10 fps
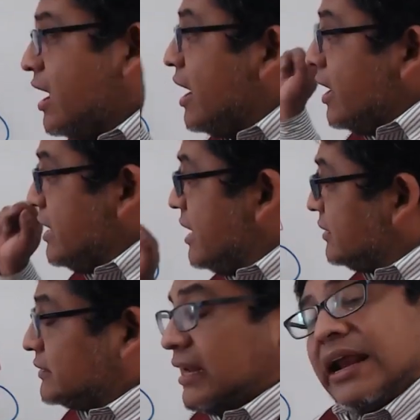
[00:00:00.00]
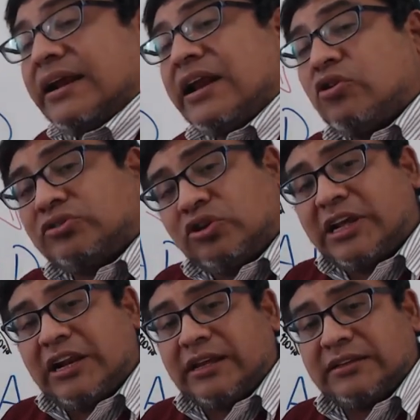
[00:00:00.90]
Y este es el gran negocio
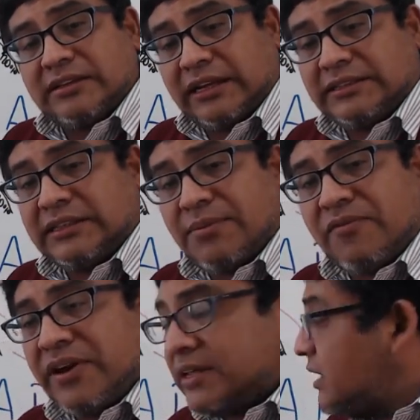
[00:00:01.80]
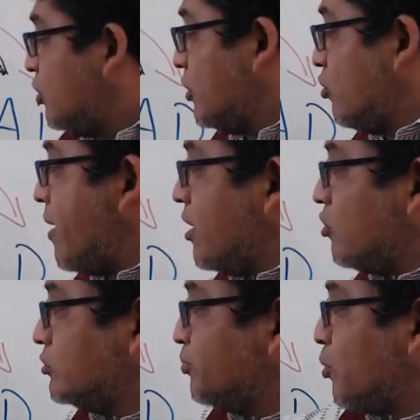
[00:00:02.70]
del sistema financiero, de los
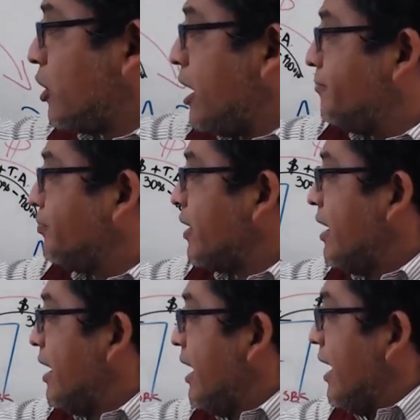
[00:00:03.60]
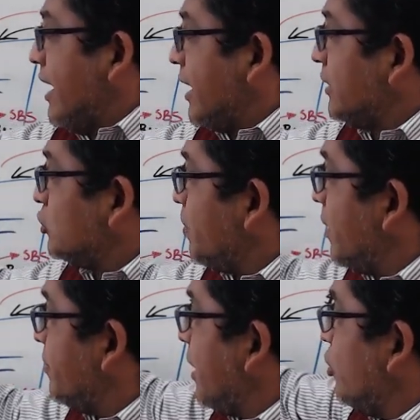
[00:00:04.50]
bancos. ¿Por qué? El agente
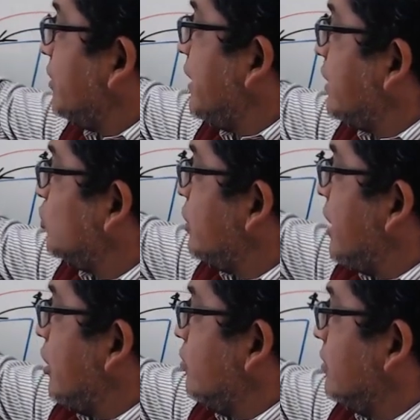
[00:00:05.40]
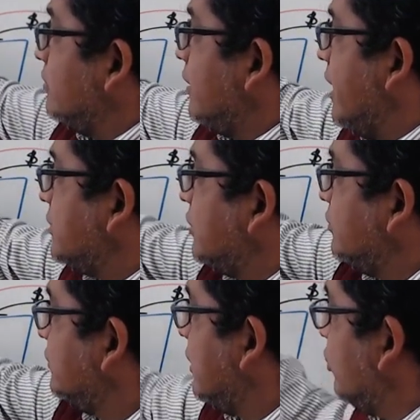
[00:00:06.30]
suplementario entrega su dinero, esto,
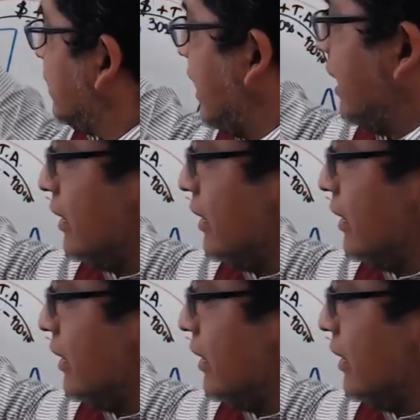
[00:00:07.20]
se lo entrega,